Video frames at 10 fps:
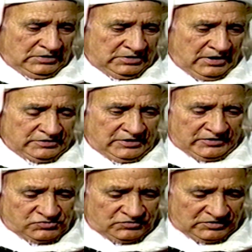لأن
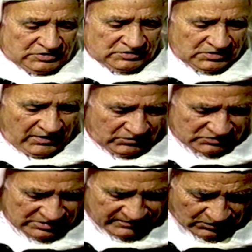الرسول صلى الله عليه
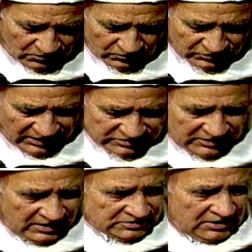وسلم يقول لا صلاة